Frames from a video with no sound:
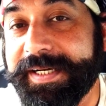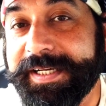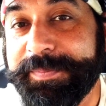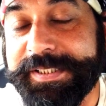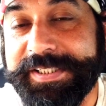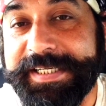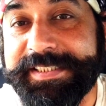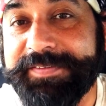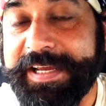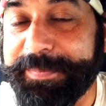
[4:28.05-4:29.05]
गर्म
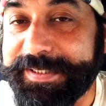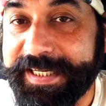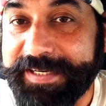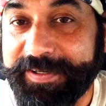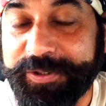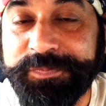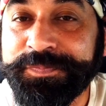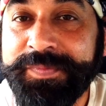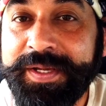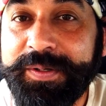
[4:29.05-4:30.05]
स्टेट्स हैं वहीं पर जाने वाला
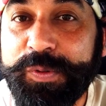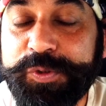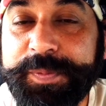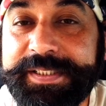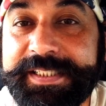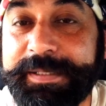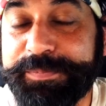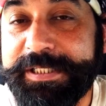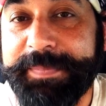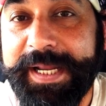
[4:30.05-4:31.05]
हूँ उसमें से
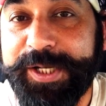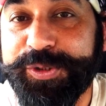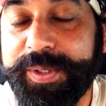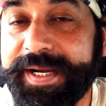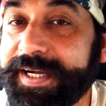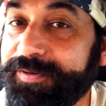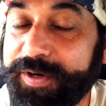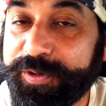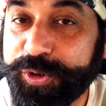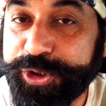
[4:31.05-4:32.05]
सबसे पहले जो रहेगा
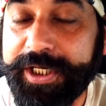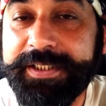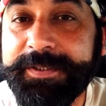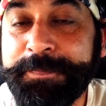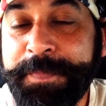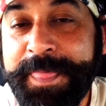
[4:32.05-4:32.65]
वो है गुजरात